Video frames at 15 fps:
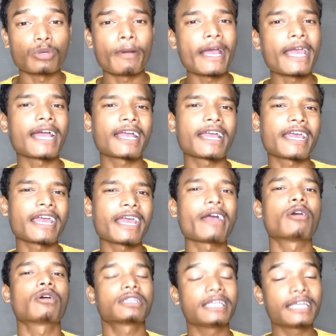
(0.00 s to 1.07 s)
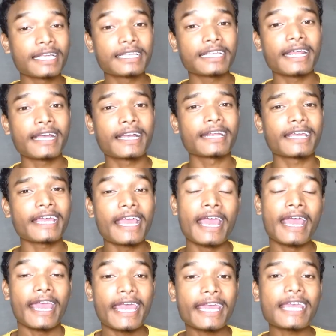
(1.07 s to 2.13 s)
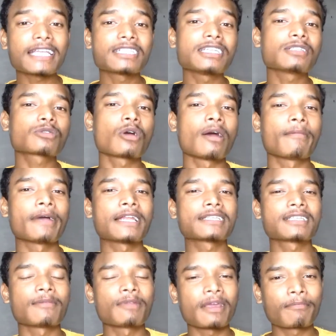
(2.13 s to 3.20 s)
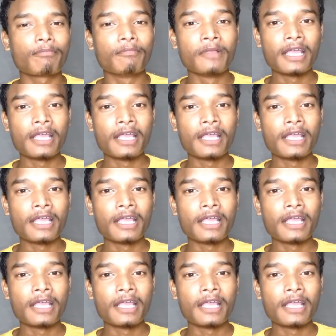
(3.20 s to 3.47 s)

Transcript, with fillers: छुपाया गया है और धीरे धीरे करके एक एक चीज़ को हमारे सामने